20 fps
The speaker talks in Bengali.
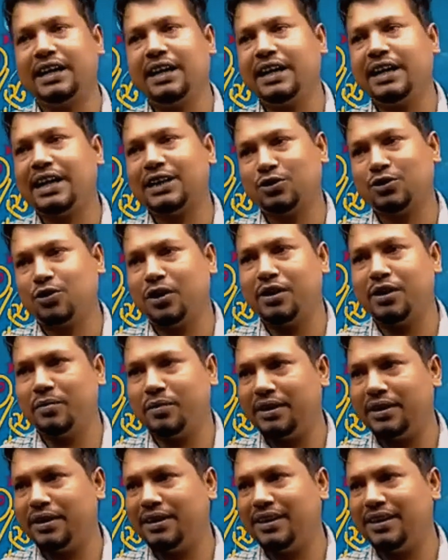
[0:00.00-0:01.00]
ক্যাচ করে নিবে
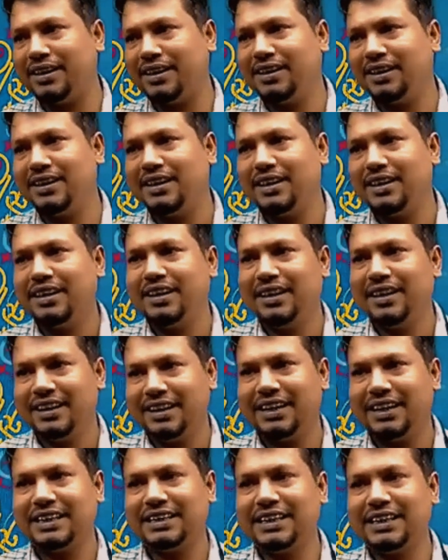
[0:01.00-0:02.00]

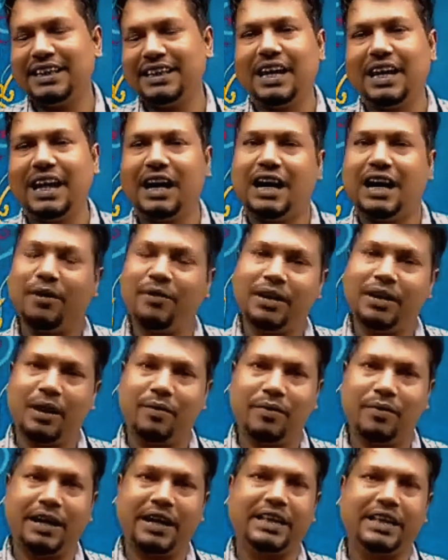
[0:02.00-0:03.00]
ঠিক আছে
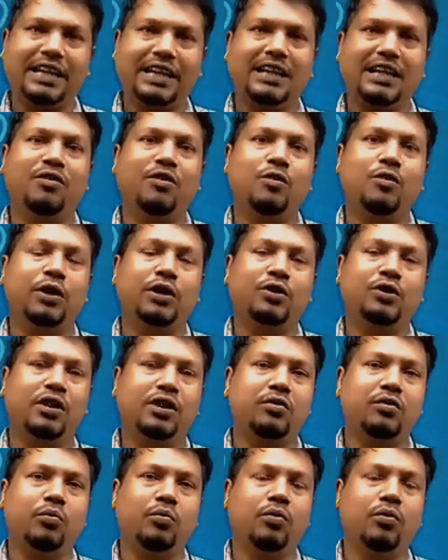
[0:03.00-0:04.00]
আমরা এখান থেকে ইভ্যালুয়েট করে
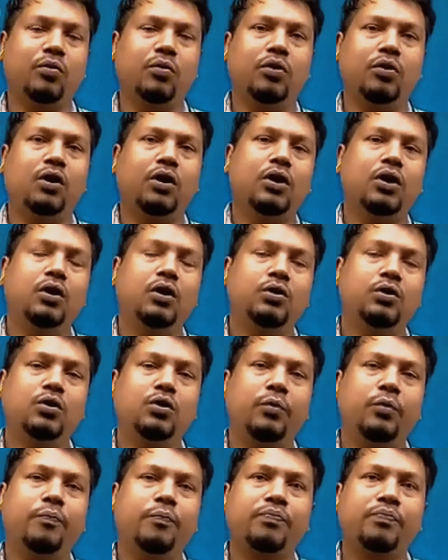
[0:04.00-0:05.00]
দিব তো
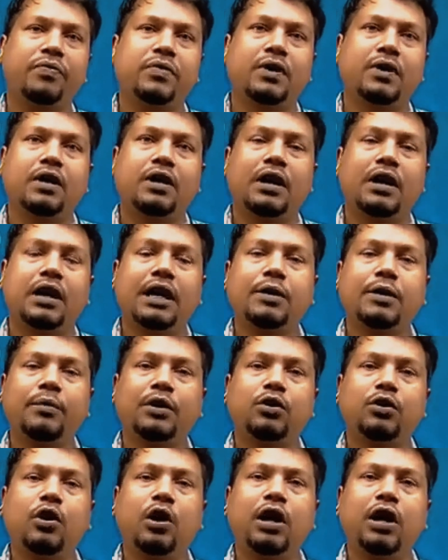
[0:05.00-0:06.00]
একেবারে
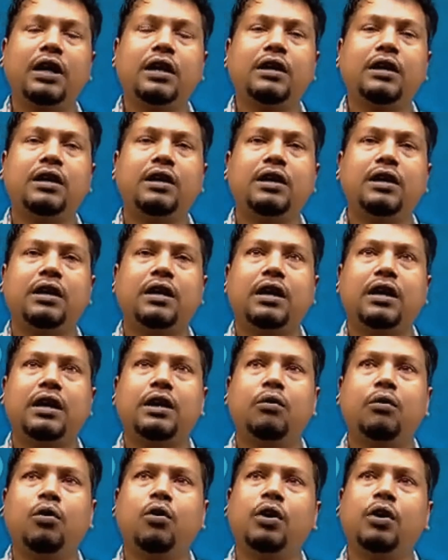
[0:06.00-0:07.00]
ধরেন
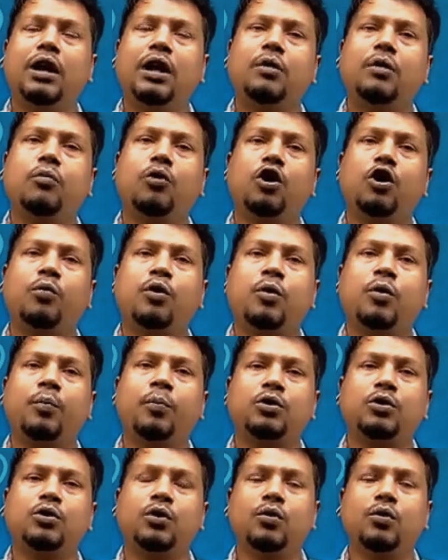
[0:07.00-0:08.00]
অনেক বড় বড়
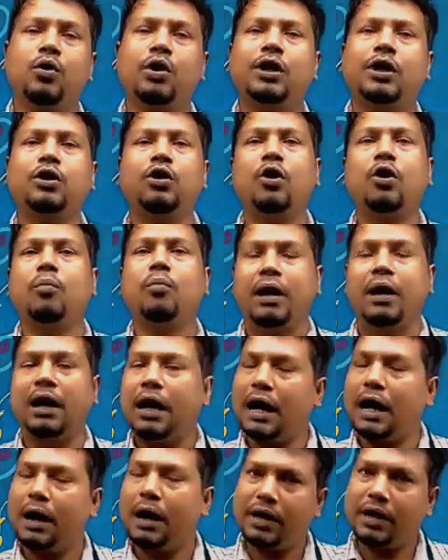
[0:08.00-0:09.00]
প্রশ্নগুলো অনেক লম্বা
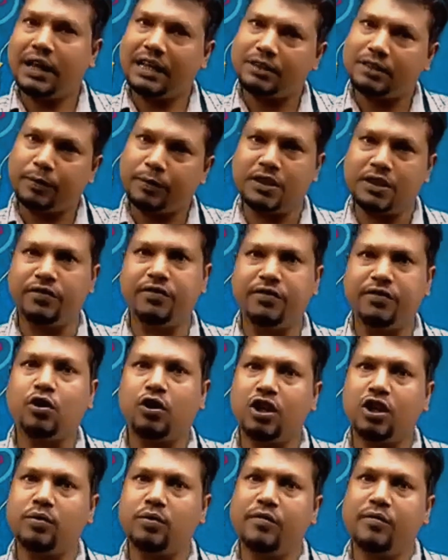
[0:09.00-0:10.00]
আমরা স্পেসিফিক করে
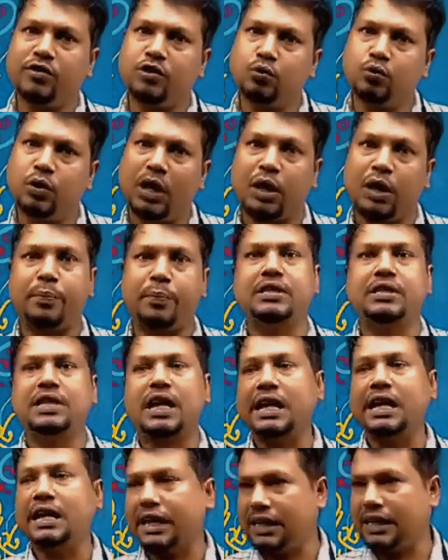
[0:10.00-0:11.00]
দিব আপনি শুধু এক পৃষ্ঠা
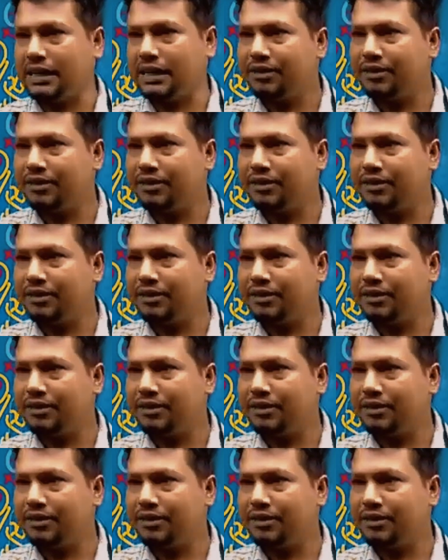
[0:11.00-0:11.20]
লিখেন